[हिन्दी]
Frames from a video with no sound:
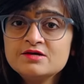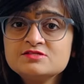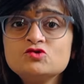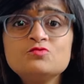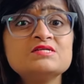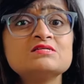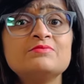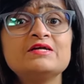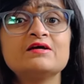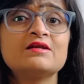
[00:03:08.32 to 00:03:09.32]
रिज्यूमे
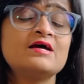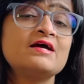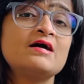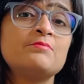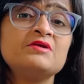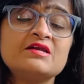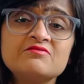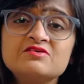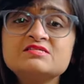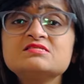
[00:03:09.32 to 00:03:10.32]
सबमिट करना है अपने
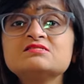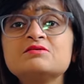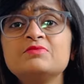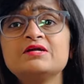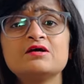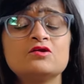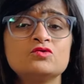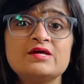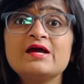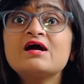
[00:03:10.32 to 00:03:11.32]
रेफरेंसेस सबमिट करने
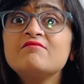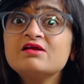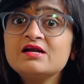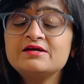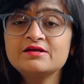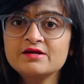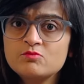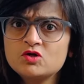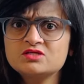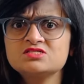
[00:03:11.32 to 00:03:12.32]
होते हैं कवर लेटर एक
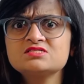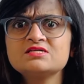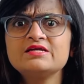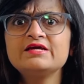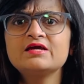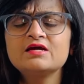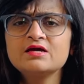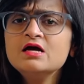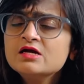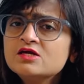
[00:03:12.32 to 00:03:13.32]
बहुत अच्छे से लिख के
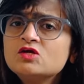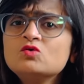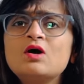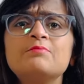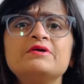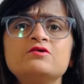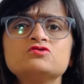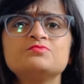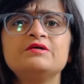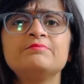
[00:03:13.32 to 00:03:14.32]
कि क्यों आप
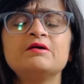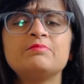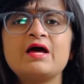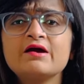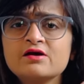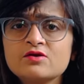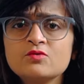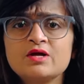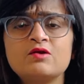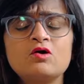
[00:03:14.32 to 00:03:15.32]
एंडोसमेंट में अप्लाई कर रहे
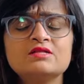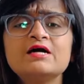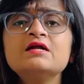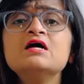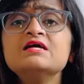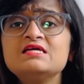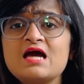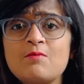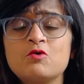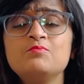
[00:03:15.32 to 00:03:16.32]
हो एंड ऑल दैट ये
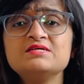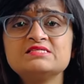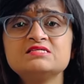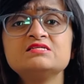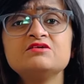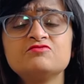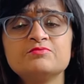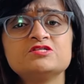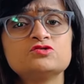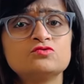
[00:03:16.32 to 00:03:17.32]
आपको बेसिक सी
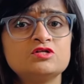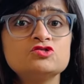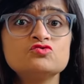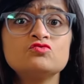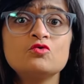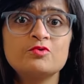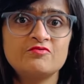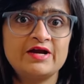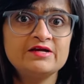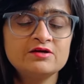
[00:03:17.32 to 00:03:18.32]
इन्फॉर्मेशन होती है जो उनको
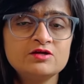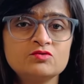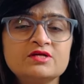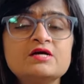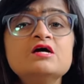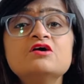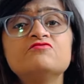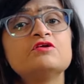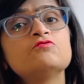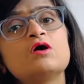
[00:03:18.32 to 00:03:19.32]
प्रोवाइड करनी होती है
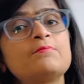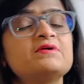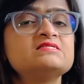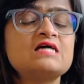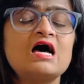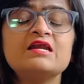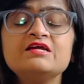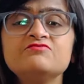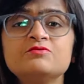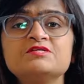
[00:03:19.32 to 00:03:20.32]
फिर वो आपकी सारी
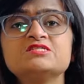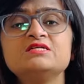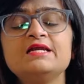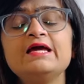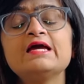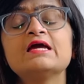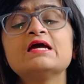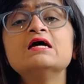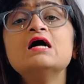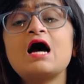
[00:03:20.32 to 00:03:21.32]
इन्फॉर्मेशन लेके